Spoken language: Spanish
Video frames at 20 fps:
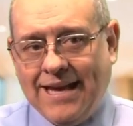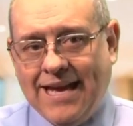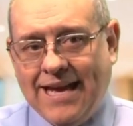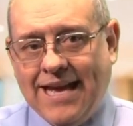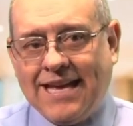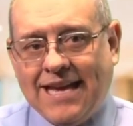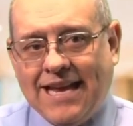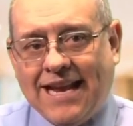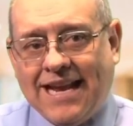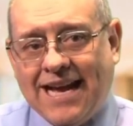
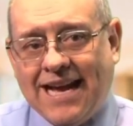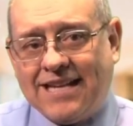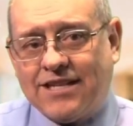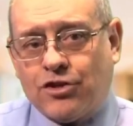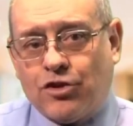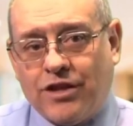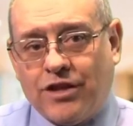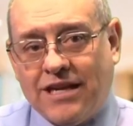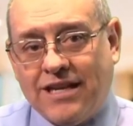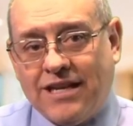En el
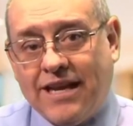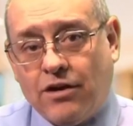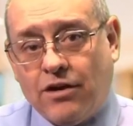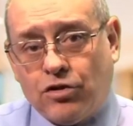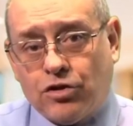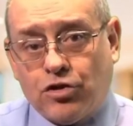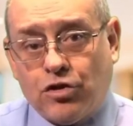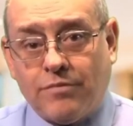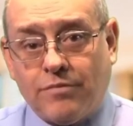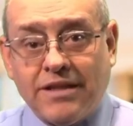caso del
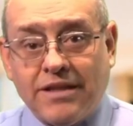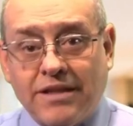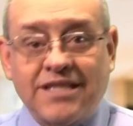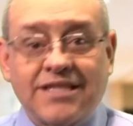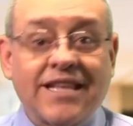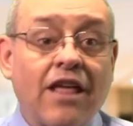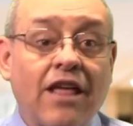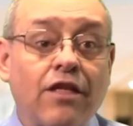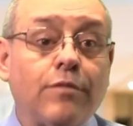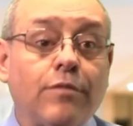negocio
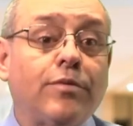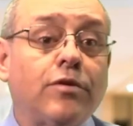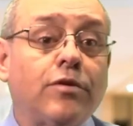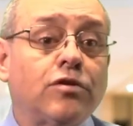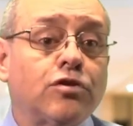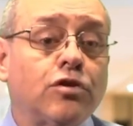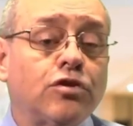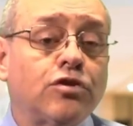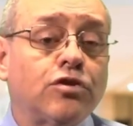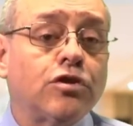administrado por
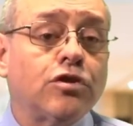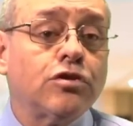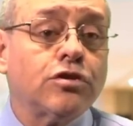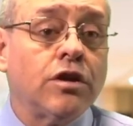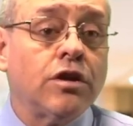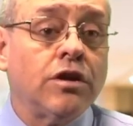socios,